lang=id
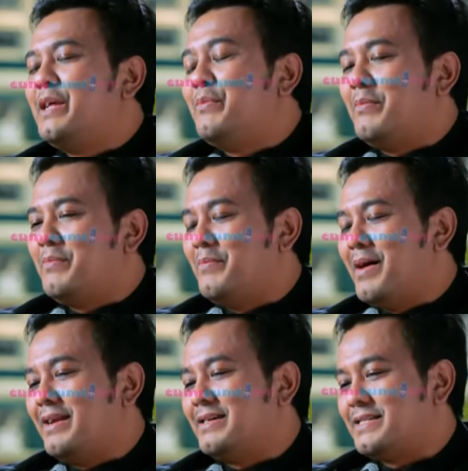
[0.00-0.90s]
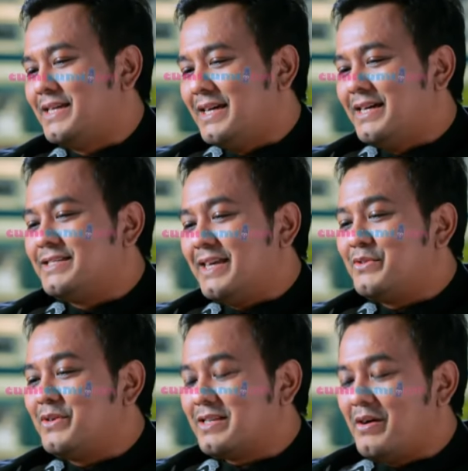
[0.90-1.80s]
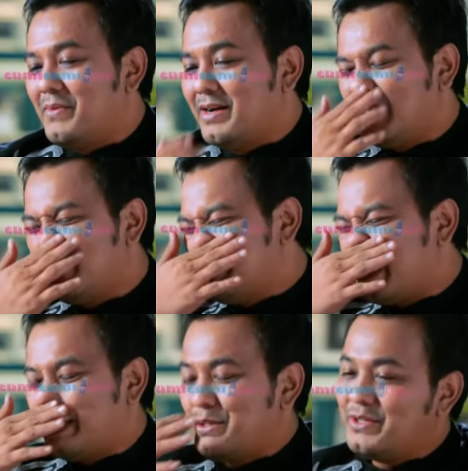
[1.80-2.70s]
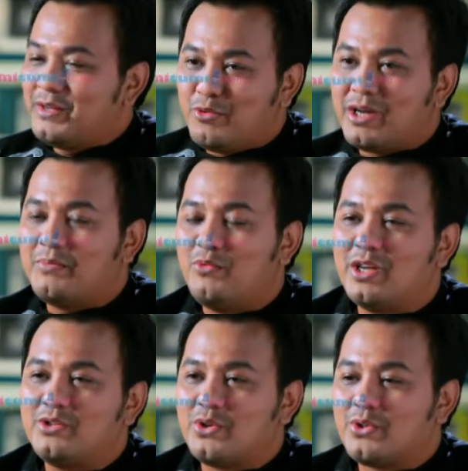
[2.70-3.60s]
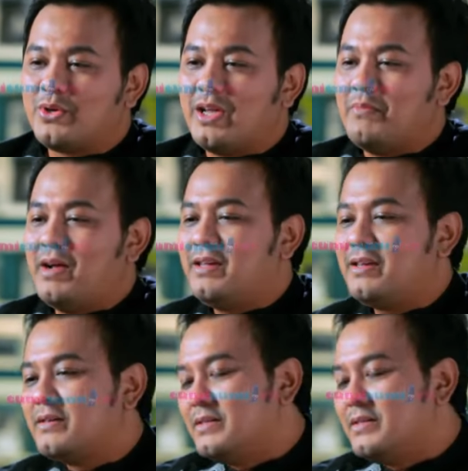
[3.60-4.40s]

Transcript: Jadi emang pemalas. Saya juga sama begitu. Ini bukan bukan contoh yang baik.